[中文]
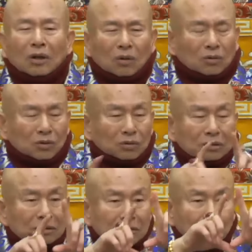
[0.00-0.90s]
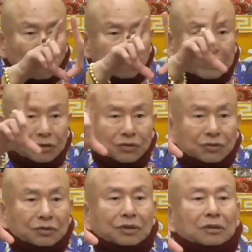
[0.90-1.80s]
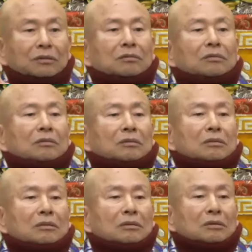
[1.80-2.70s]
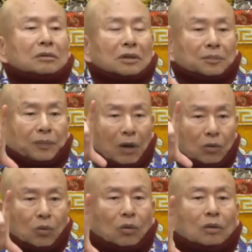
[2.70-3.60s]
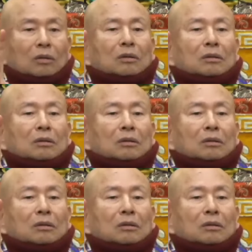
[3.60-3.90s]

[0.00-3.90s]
我就是牛皮纸的的包裹，